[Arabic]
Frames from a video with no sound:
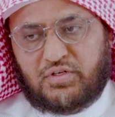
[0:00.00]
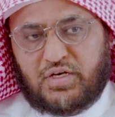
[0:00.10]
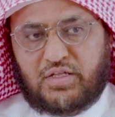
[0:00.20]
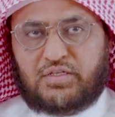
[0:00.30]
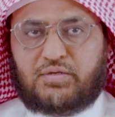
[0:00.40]

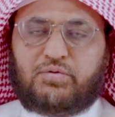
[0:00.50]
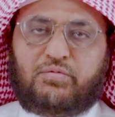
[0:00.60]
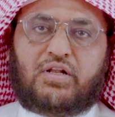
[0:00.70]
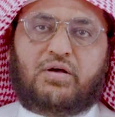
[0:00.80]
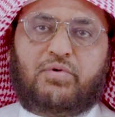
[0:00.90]
هذه
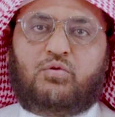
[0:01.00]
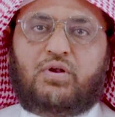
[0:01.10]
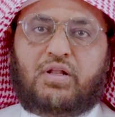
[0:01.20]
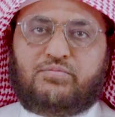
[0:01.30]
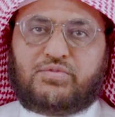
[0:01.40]
بمعنى بل
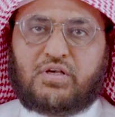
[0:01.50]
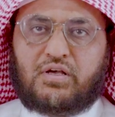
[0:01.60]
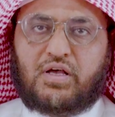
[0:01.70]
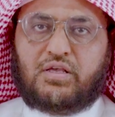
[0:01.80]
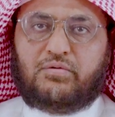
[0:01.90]
والهمزة
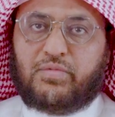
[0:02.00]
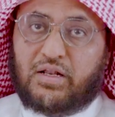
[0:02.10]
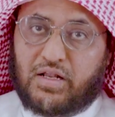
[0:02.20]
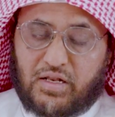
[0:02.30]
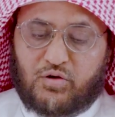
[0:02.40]
أي
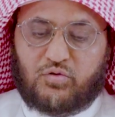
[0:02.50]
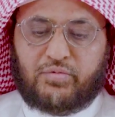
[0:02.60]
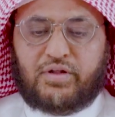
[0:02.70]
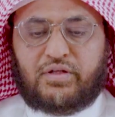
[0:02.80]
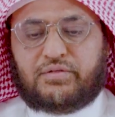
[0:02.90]
بل أله
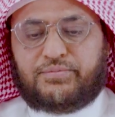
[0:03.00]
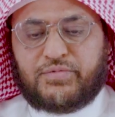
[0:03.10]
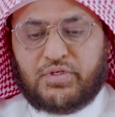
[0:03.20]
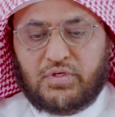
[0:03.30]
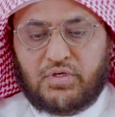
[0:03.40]
البنات
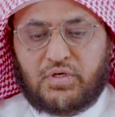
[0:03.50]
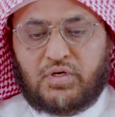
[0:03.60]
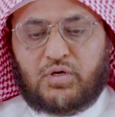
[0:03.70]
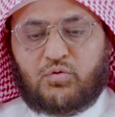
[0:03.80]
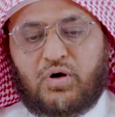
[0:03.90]

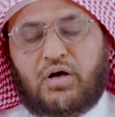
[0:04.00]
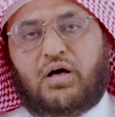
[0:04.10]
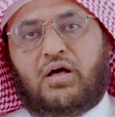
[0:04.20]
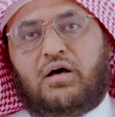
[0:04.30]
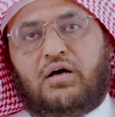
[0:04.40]

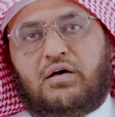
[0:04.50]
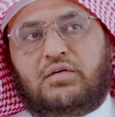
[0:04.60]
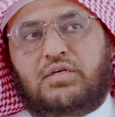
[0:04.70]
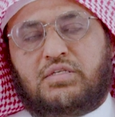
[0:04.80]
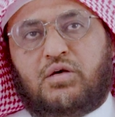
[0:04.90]

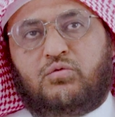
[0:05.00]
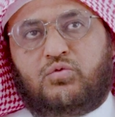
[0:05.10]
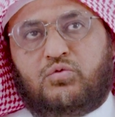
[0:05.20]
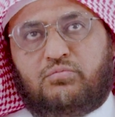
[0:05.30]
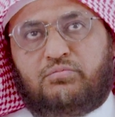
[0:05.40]

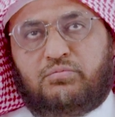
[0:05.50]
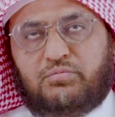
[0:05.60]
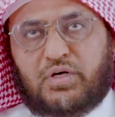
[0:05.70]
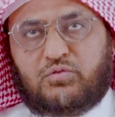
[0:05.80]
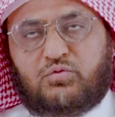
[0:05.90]
ويسأل
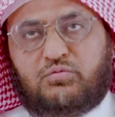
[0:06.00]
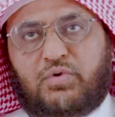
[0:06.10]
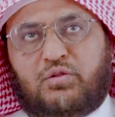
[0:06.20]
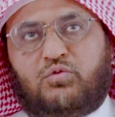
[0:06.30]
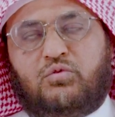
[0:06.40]
بعض
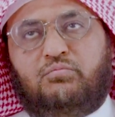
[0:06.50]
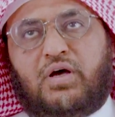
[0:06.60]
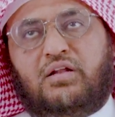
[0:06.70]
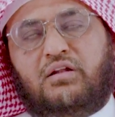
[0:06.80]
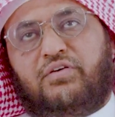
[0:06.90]
بعضهم
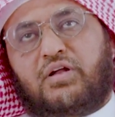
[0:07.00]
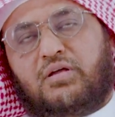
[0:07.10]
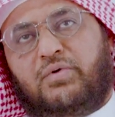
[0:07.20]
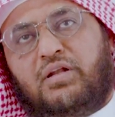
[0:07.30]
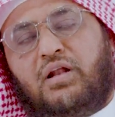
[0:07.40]
عن
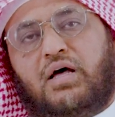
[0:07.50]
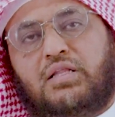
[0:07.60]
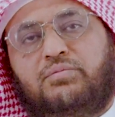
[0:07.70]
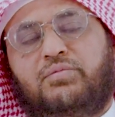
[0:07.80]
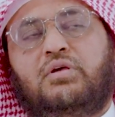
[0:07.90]
الفرق بين
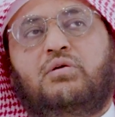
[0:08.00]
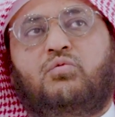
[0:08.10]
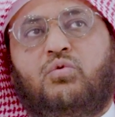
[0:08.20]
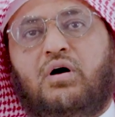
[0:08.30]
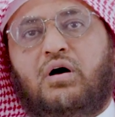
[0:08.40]
الختم
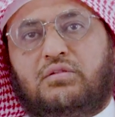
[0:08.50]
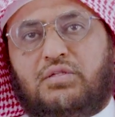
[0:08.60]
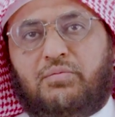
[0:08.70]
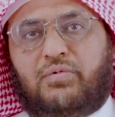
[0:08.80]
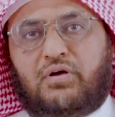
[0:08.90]

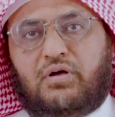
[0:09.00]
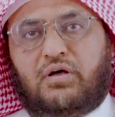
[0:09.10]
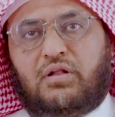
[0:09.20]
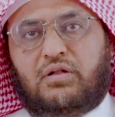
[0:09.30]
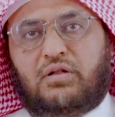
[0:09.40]
والطبع
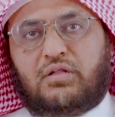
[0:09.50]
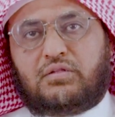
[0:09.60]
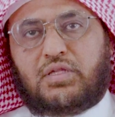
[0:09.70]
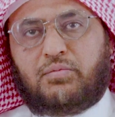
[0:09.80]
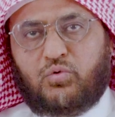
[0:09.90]

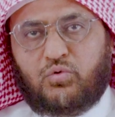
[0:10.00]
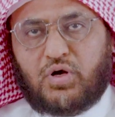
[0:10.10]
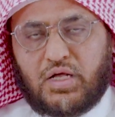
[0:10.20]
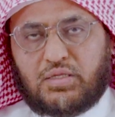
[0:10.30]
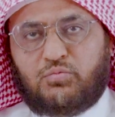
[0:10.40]
الطبع
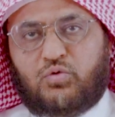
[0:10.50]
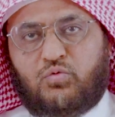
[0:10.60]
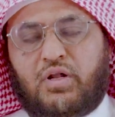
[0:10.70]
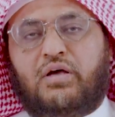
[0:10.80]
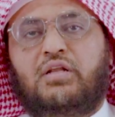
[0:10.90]
ختم
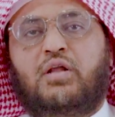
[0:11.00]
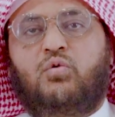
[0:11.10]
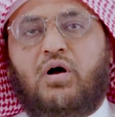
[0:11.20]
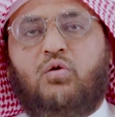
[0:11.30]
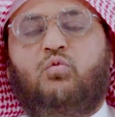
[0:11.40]

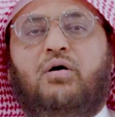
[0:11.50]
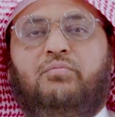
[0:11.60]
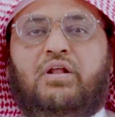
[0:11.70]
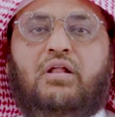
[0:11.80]
ولكنه اقوى من